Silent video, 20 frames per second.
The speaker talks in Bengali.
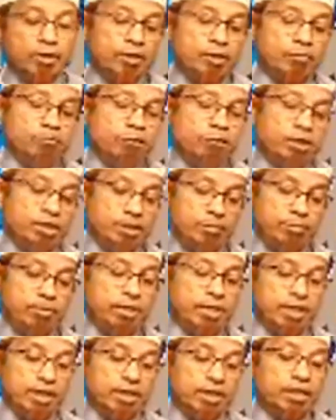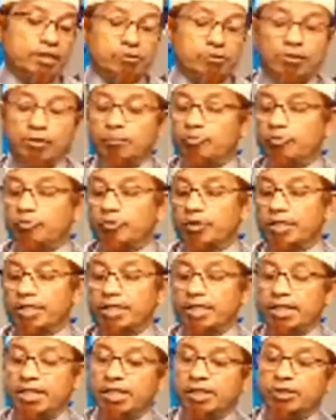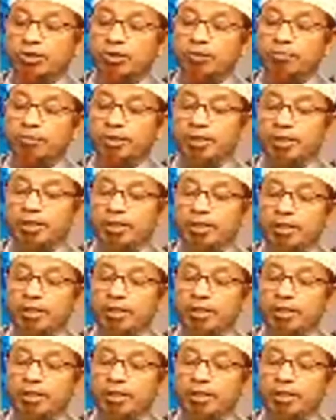মাগরীবের আগে আসরের পরে এই সময়ে